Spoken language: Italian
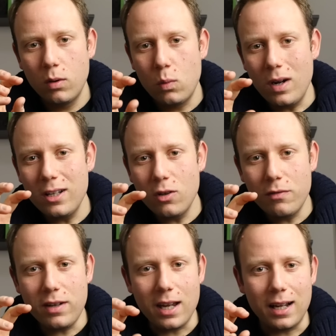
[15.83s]
Quale do
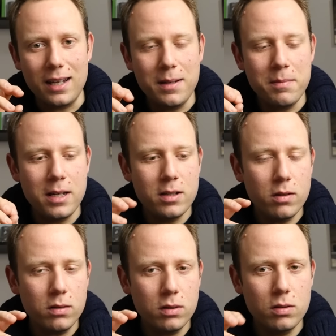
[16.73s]
via, il Mate
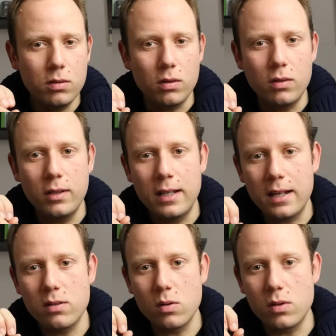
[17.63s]
8 o il
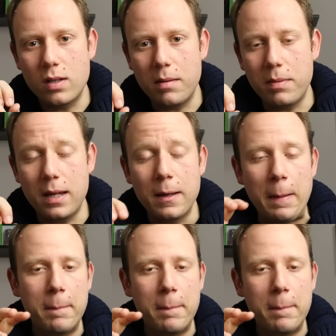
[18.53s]
Nexus 6P?